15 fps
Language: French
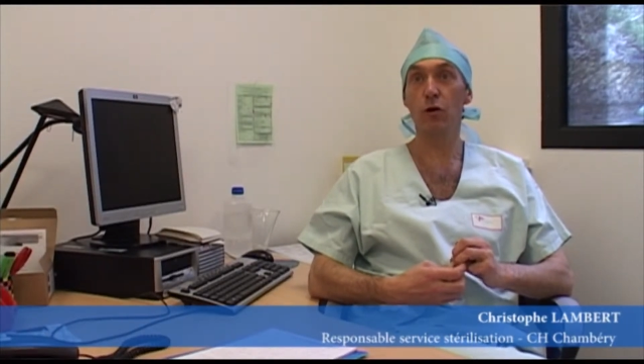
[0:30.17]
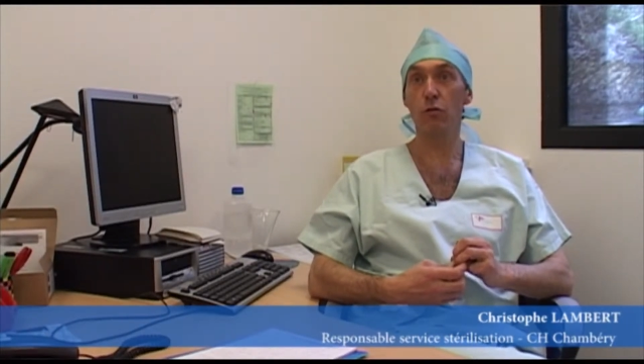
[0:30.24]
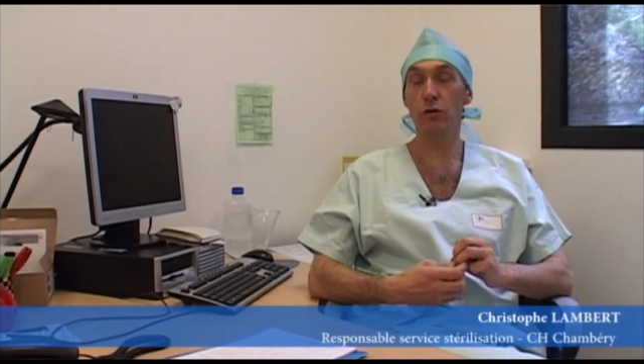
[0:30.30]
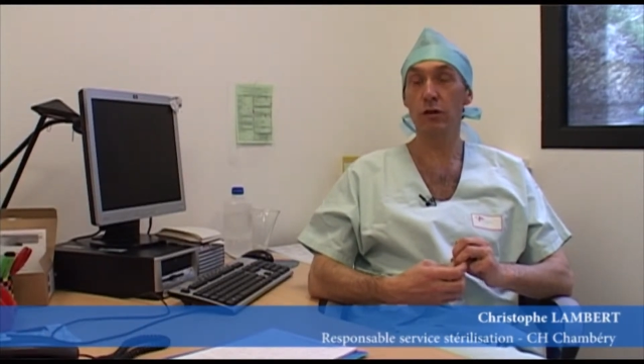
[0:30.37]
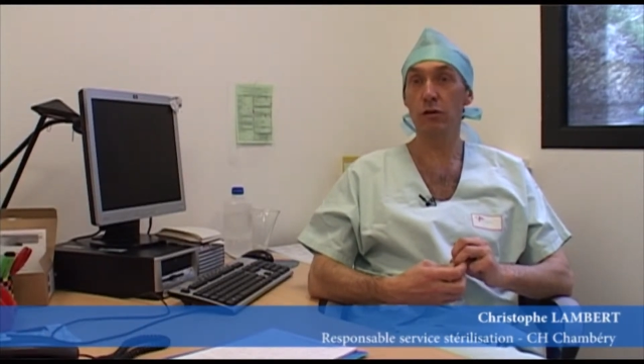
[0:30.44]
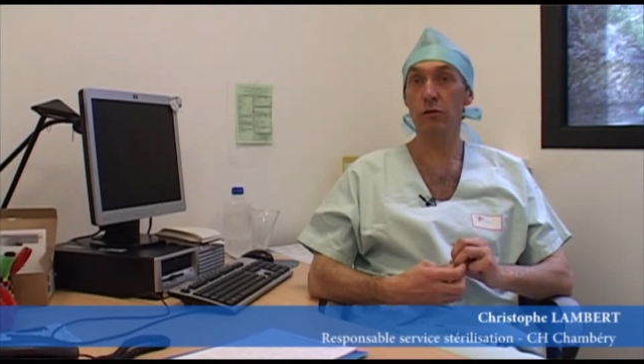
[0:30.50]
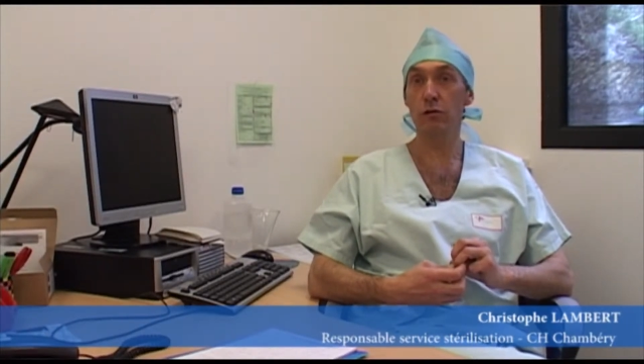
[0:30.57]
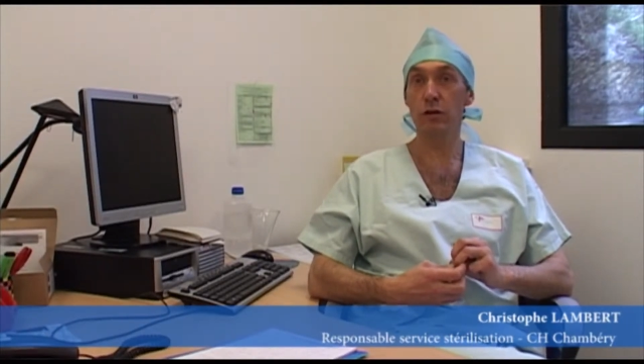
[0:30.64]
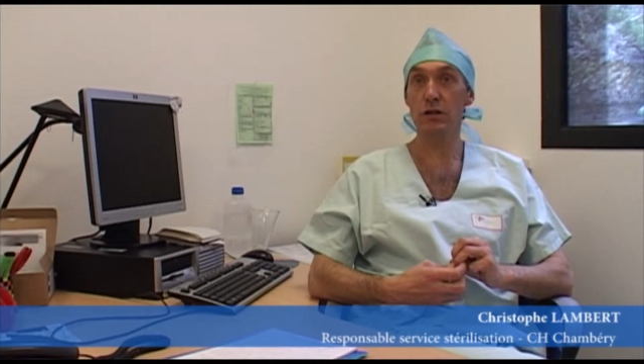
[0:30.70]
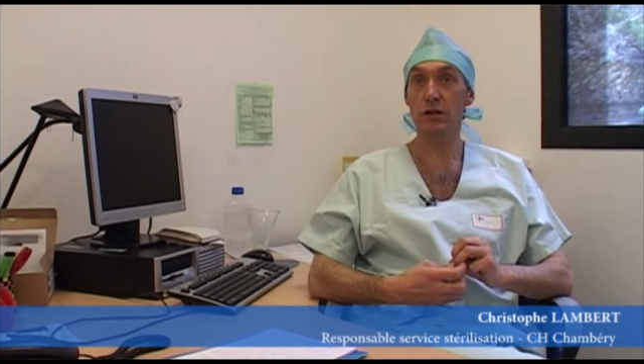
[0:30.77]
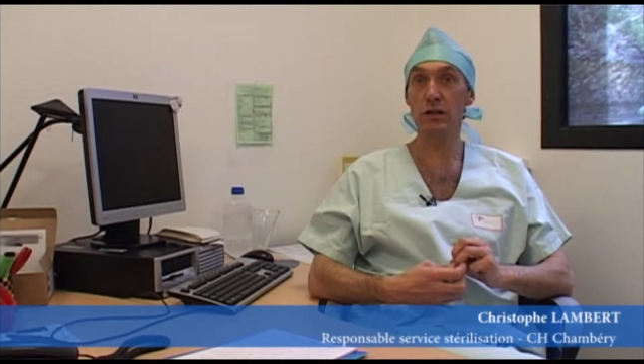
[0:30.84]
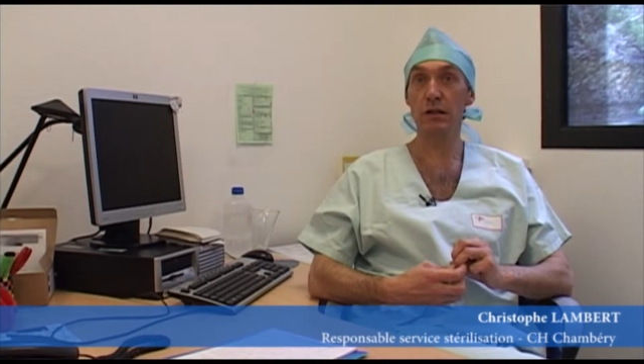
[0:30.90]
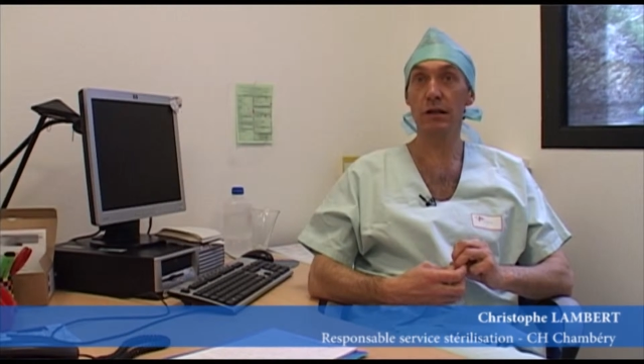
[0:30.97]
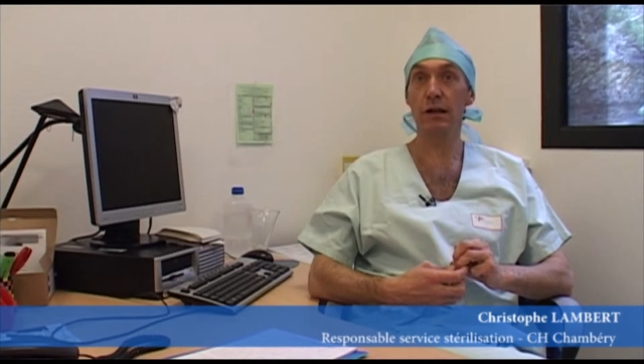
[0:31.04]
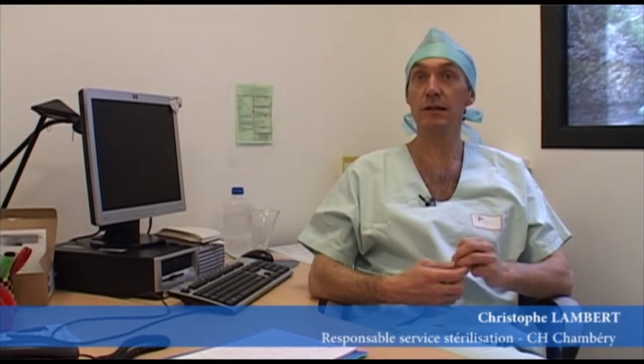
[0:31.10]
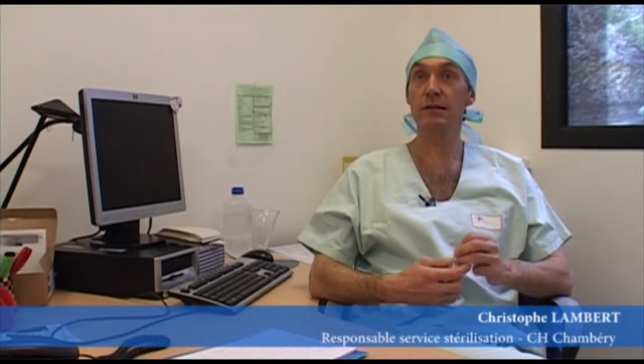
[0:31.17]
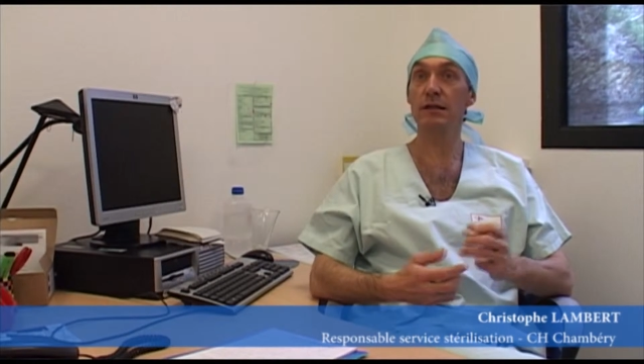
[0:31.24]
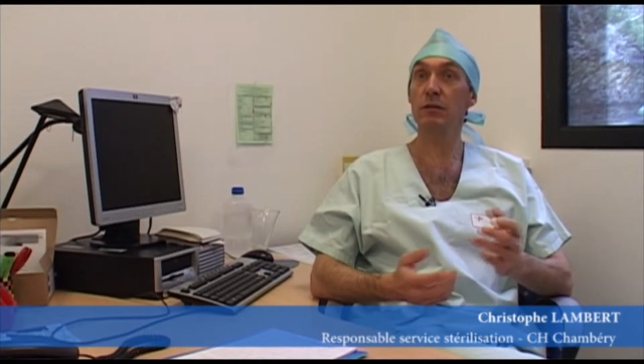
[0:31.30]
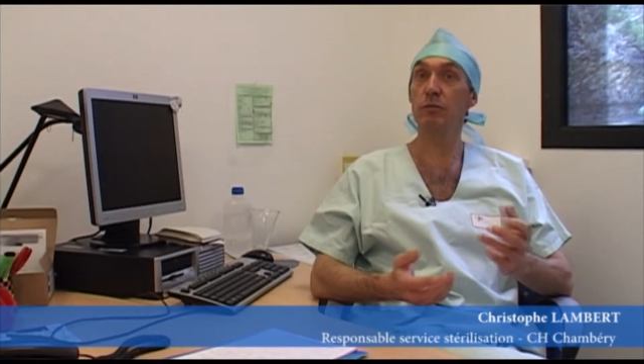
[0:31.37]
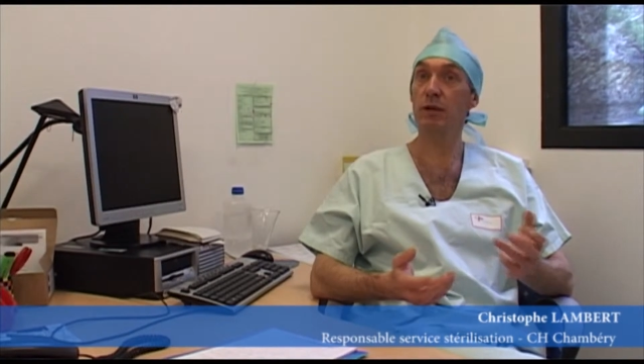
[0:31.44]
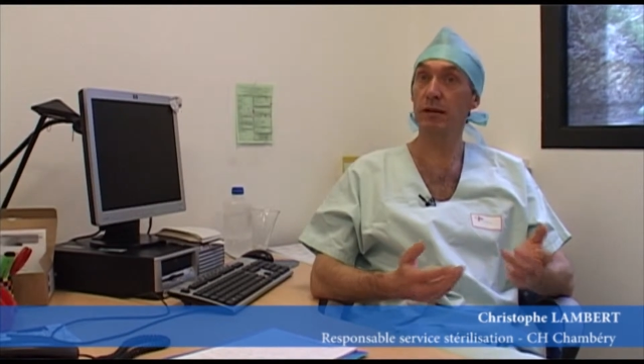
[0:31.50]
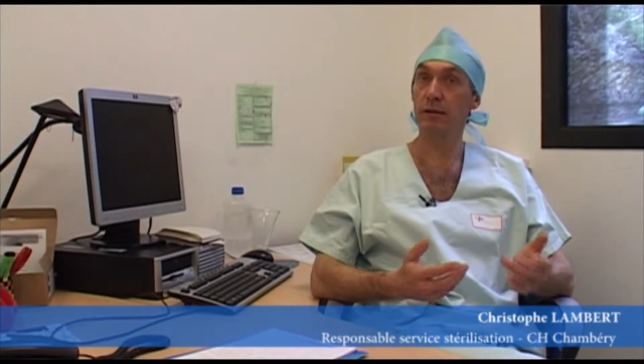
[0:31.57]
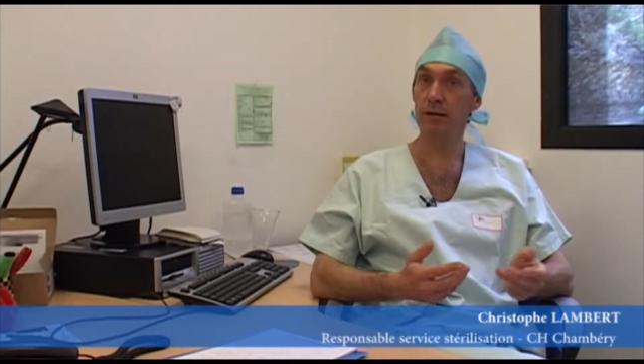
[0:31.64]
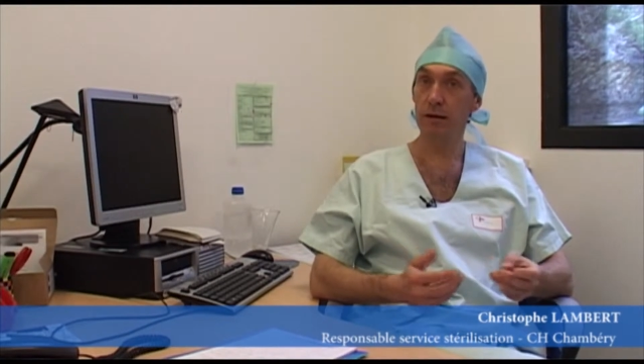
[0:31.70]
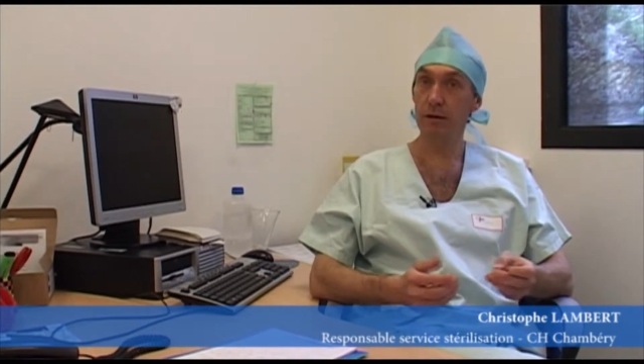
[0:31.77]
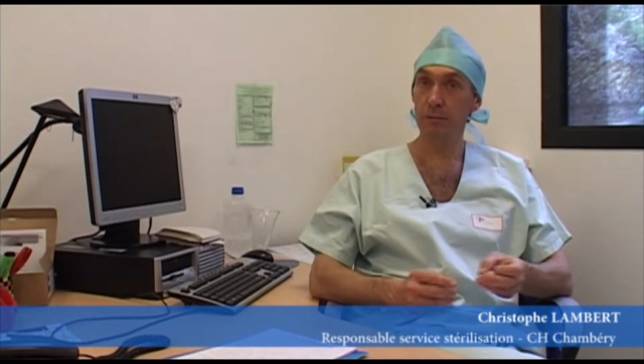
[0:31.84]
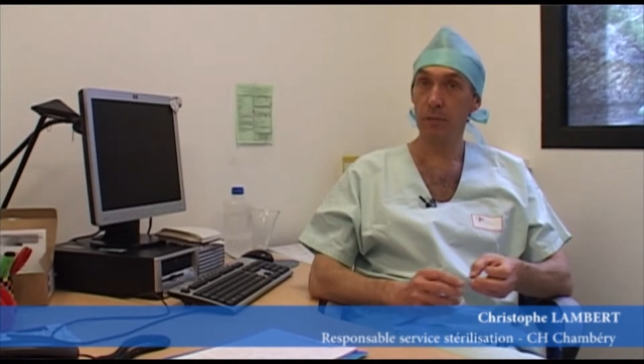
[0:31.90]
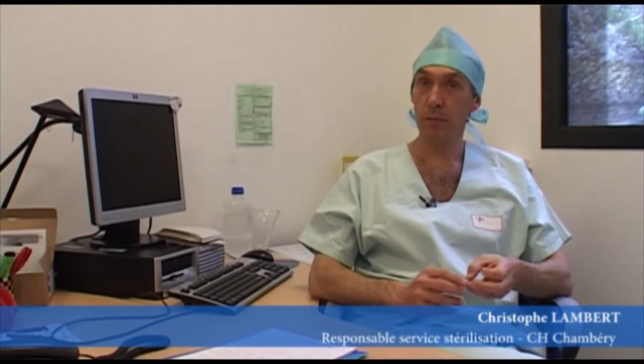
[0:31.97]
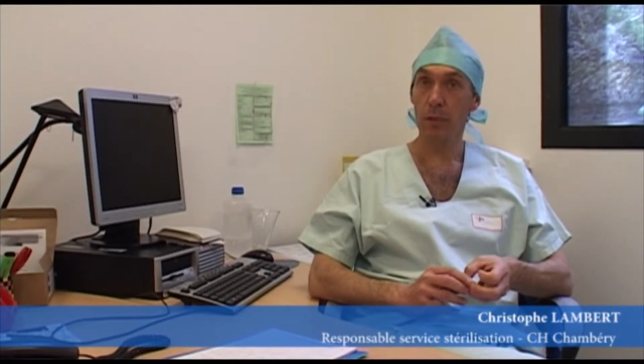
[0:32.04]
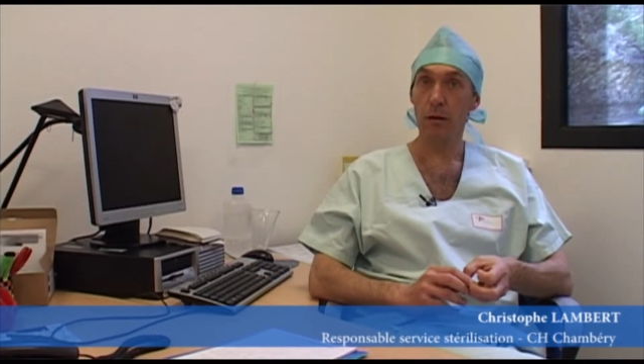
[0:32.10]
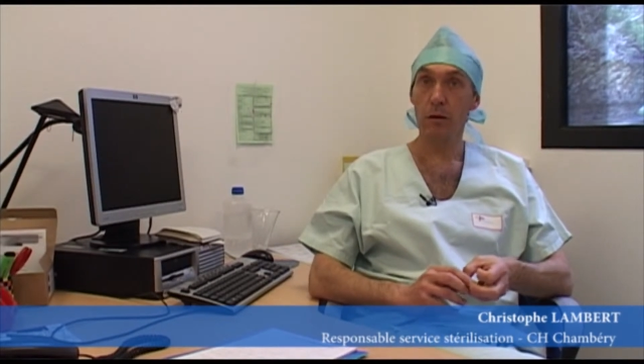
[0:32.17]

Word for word: leur boîte d'origine et à se déplacer